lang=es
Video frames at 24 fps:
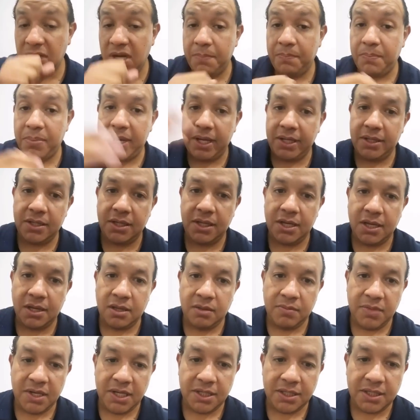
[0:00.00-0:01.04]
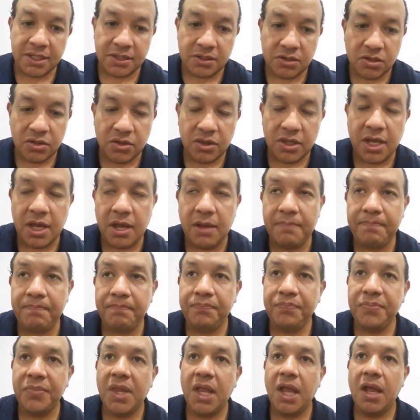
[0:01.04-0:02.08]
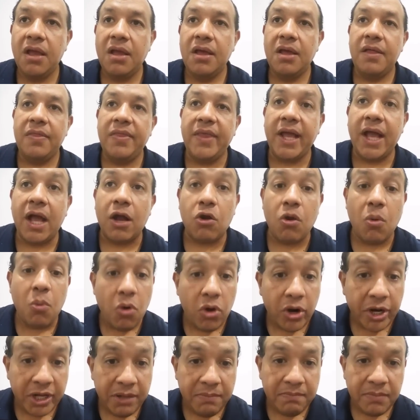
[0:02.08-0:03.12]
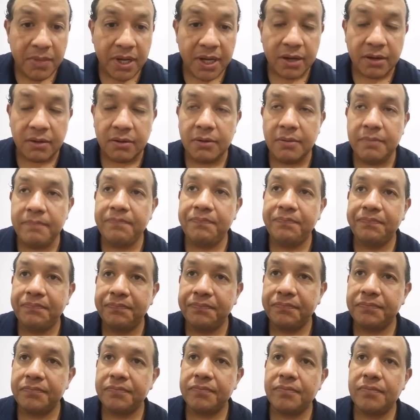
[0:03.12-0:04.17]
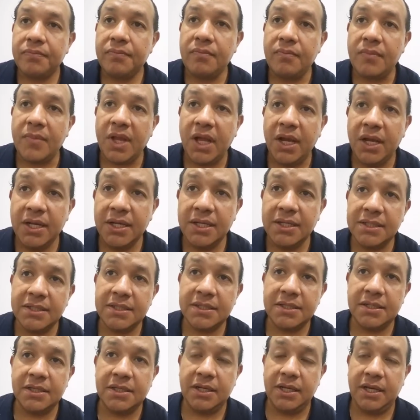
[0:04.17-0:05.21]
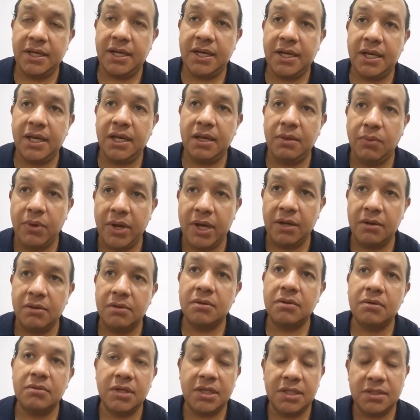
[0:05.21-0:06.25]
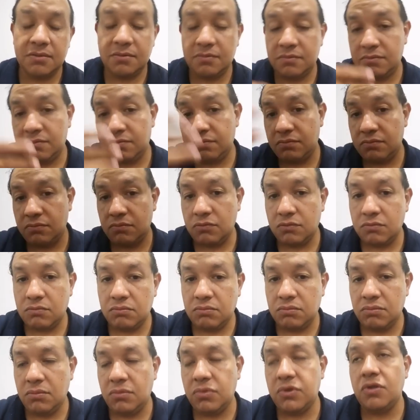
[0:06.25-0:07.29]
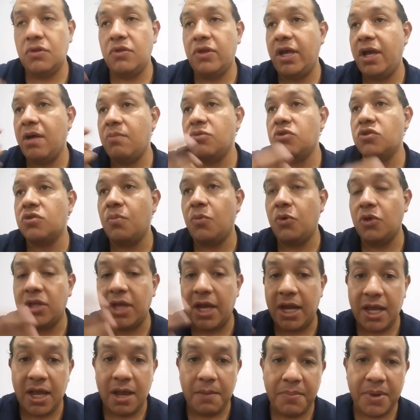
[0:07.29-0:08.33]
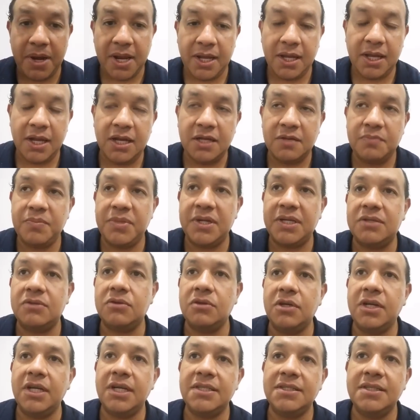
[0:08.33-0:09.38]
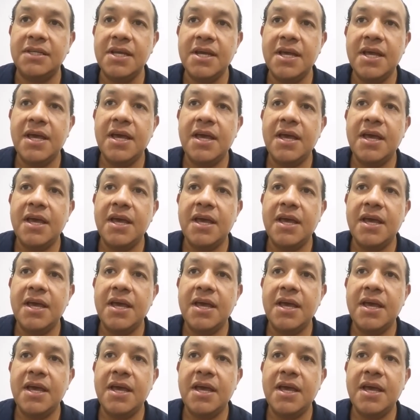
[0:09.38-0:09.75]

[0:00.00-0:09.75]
una práctica de meditación de, de Jacobo Grimberg, ¿no? Este, y bueno, es, lo dejamos como tarea para que las personas